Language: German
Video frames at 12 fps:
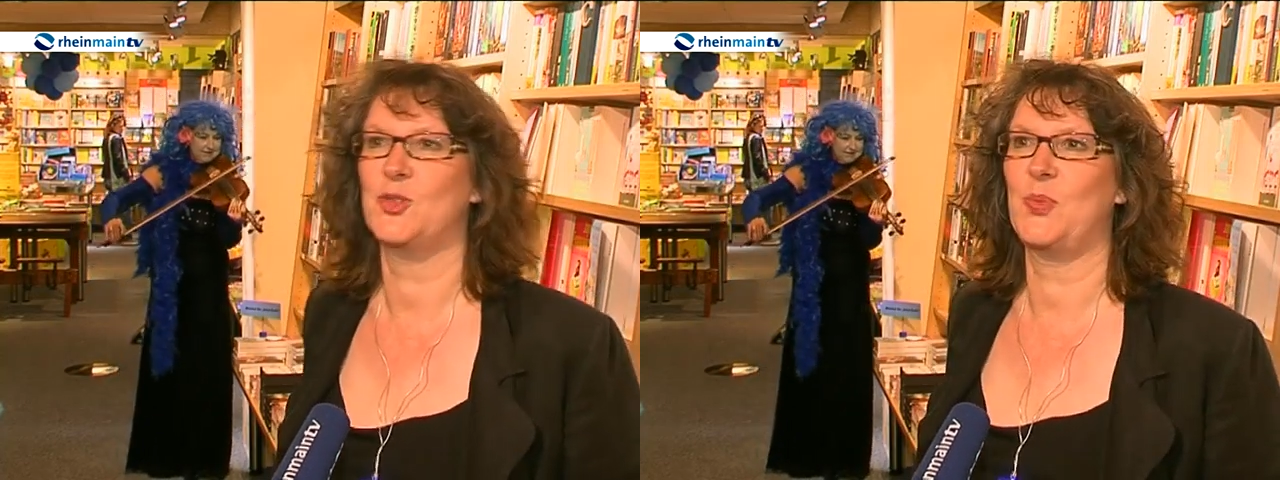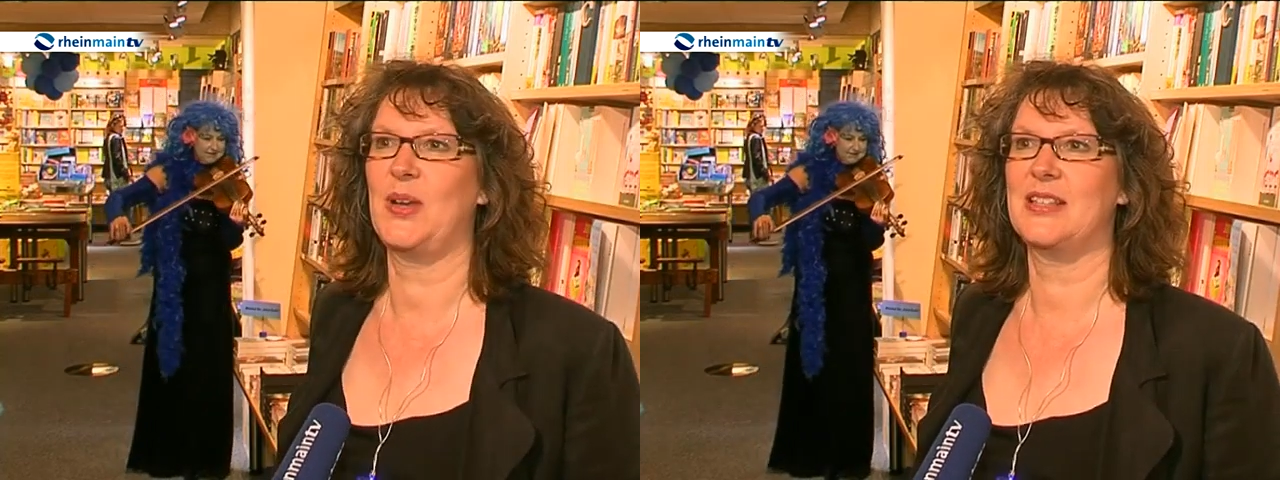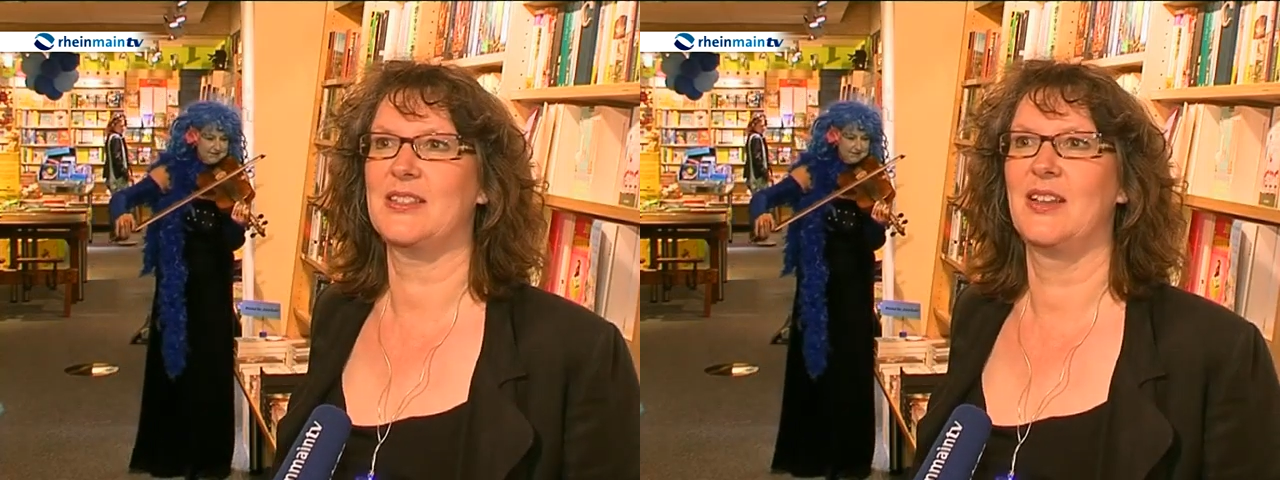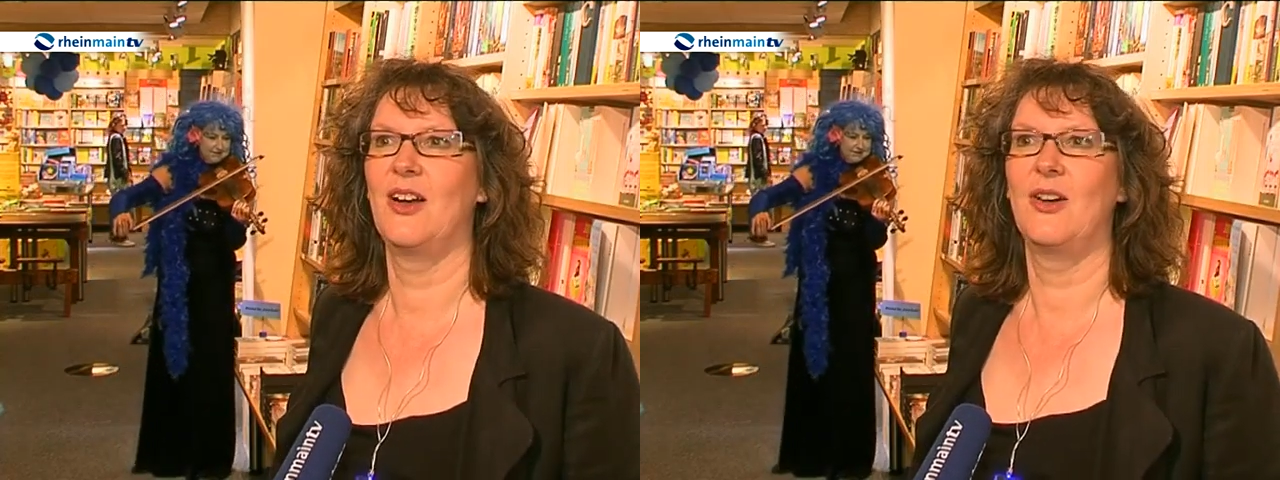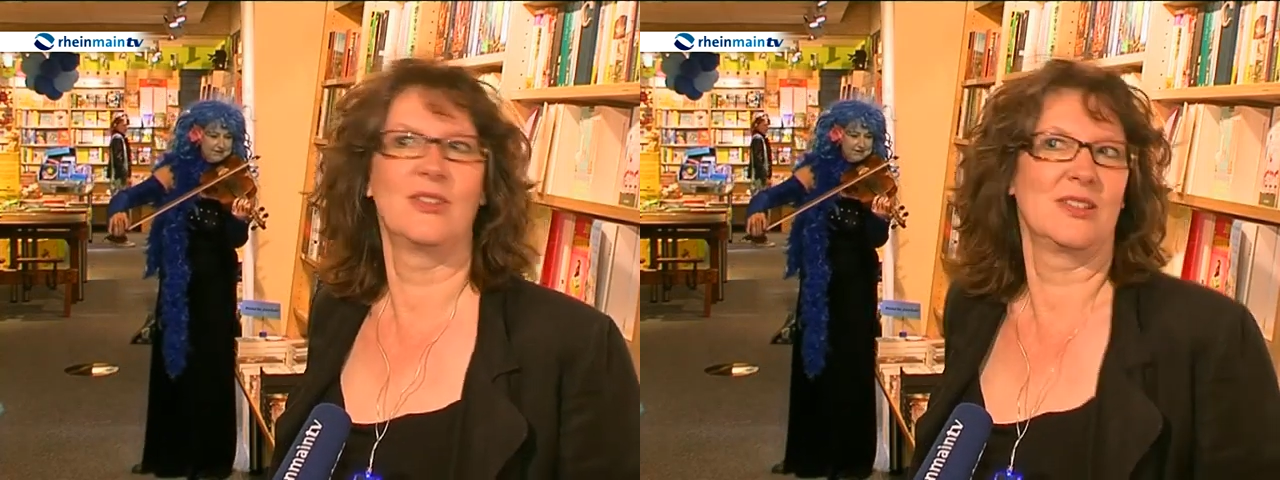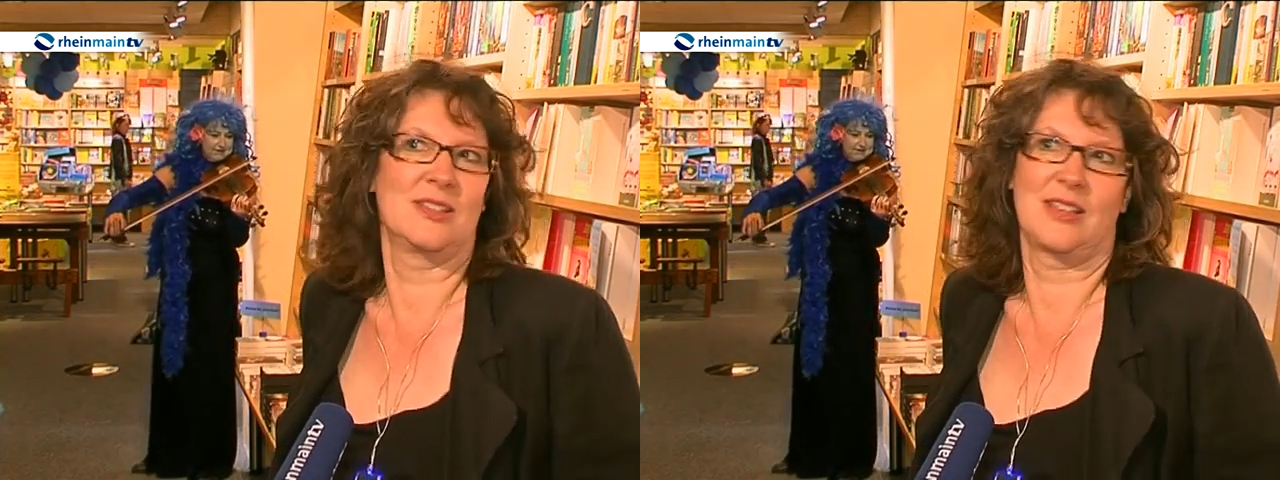Spaß
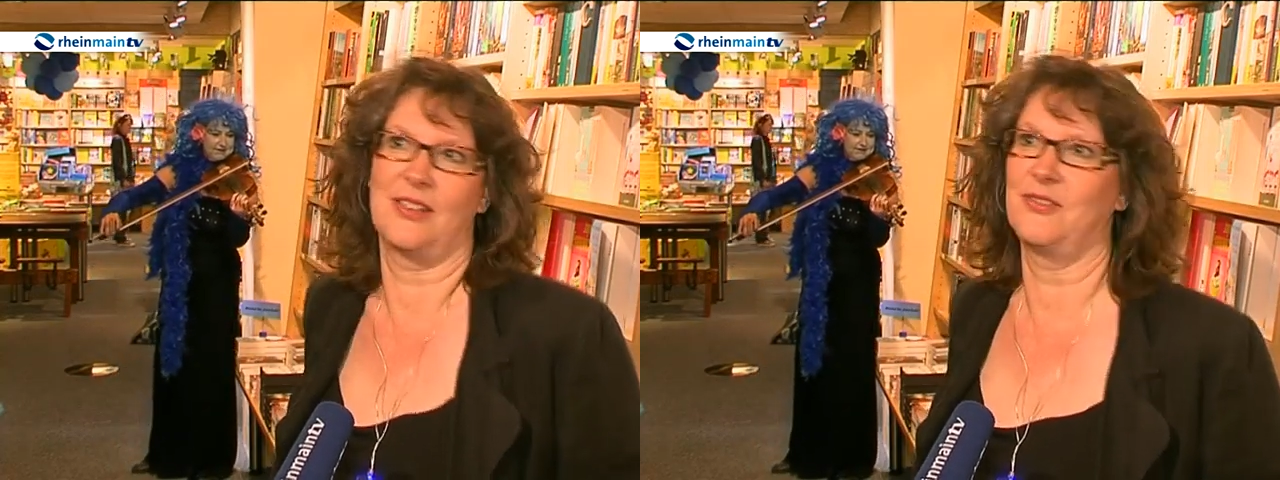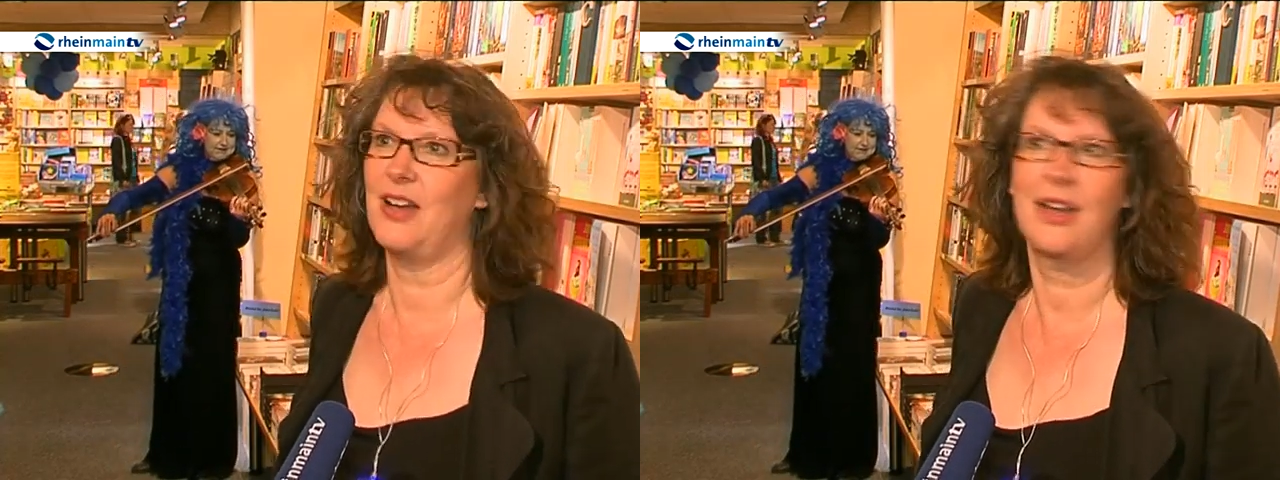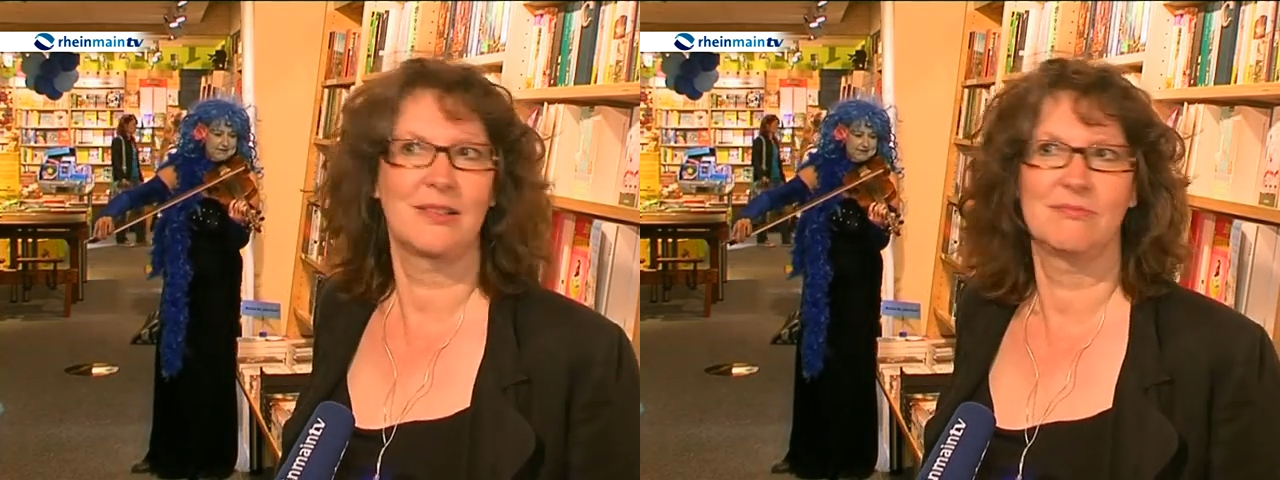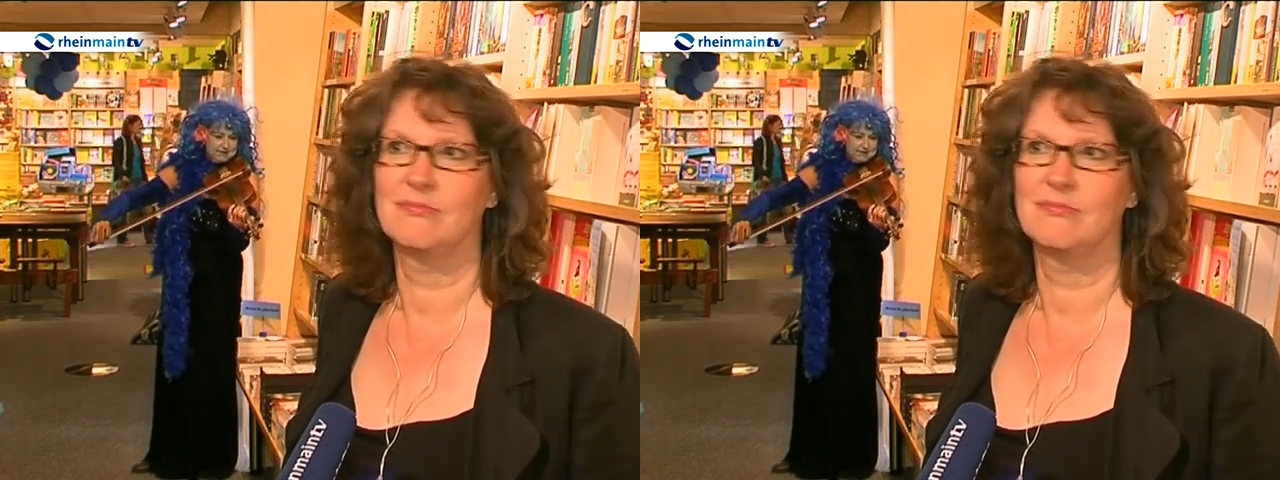und es ist einfach